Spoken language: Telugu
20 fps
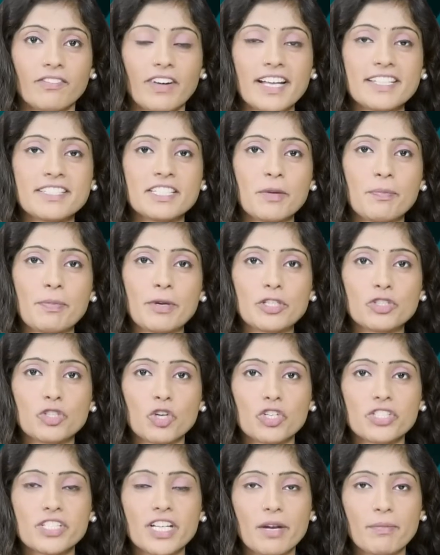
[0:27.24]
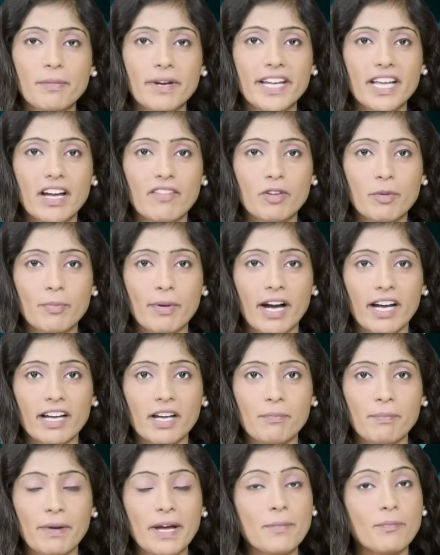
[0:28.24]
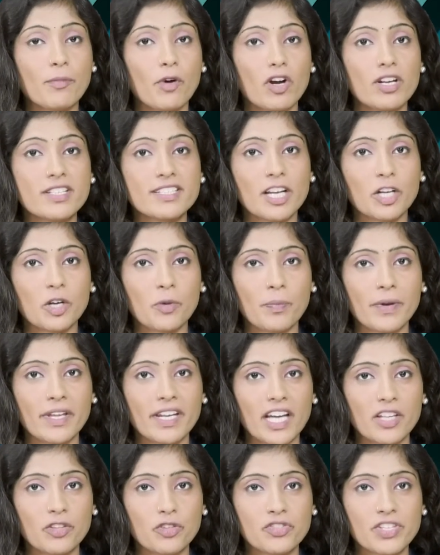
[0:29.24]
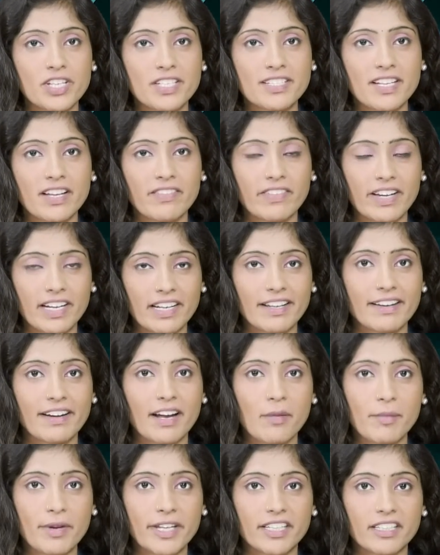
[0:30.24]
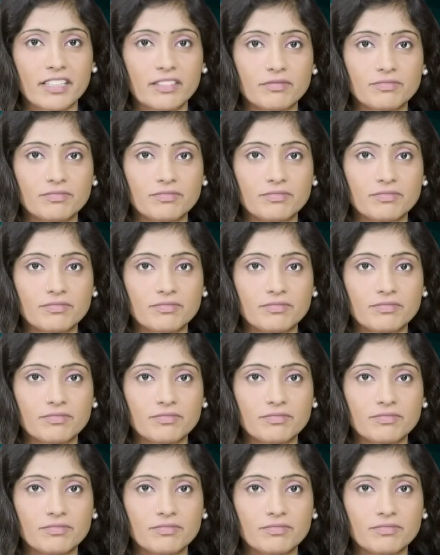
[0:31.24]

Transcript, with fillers: వైసీపీ సోషల్ మీడియా విభాగంపై పోలీసులకు ఫిర్యాదు చేసిన వర్ల రామయ్య